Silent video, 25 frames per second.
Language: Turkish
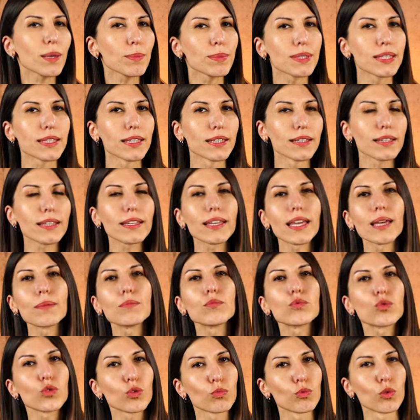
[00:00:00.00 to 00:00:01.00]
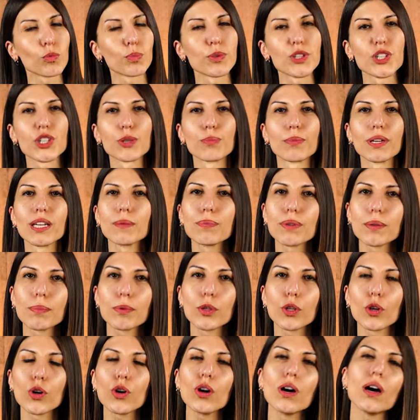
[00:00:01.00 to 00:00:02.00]
hem statik hem turbo pişirme
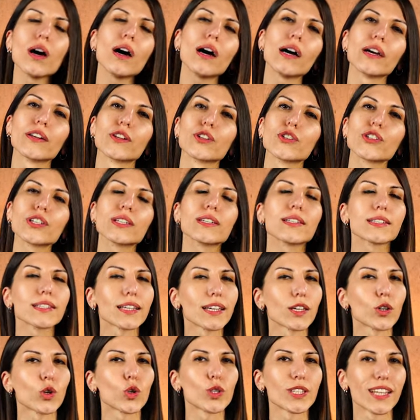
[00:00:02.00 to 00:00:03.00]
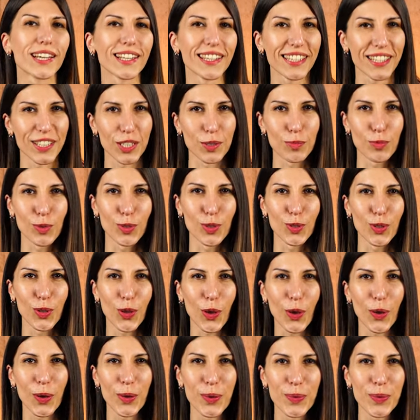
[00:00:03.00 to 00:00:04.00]
yapabiliyor. Ayrıca ızgara özelliği de bulunuyor.